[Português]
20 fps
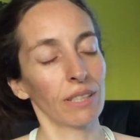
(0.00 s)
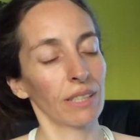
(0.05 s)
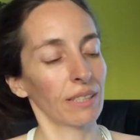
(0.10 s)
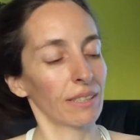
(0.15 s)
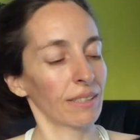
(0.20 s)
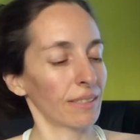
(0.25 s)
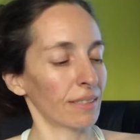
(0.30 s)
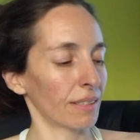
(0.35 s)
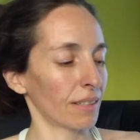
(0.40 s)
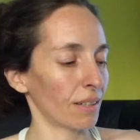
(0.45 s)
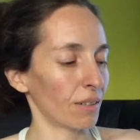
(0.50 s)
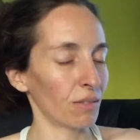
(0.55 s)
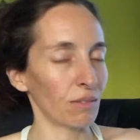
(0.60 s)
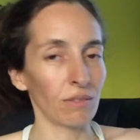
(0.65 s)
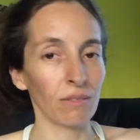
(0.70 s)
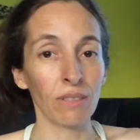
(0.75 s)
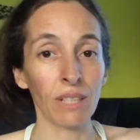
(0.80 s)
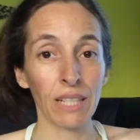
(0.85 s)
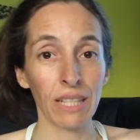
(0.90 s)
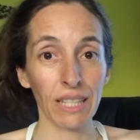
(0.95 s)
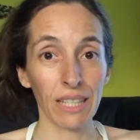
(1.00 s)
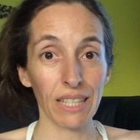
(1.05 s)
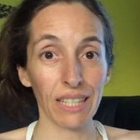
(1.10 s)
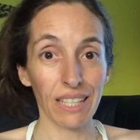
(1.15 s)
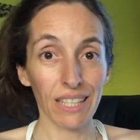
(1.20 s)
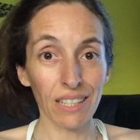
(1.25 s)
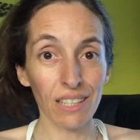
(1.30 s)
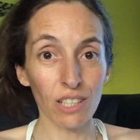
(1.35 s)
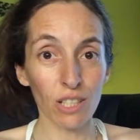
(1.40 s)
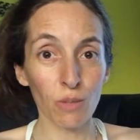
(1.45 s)
Então,
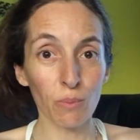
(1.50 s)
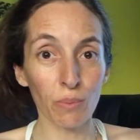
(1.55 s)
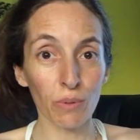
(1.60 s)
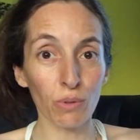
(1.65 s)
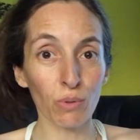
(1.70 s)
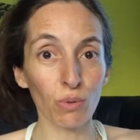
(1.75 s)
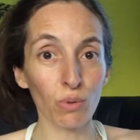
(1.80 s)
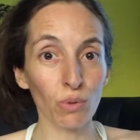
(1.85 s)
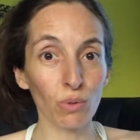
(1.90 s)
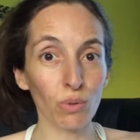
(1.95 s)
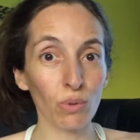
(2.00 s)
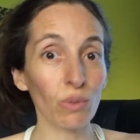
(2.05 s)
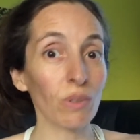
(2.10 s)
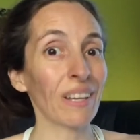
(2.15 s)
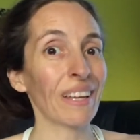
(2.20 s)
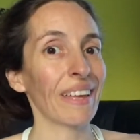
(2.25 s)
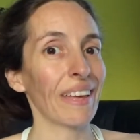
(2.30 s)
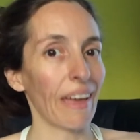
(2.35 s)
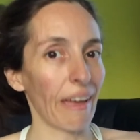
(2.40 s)
este produto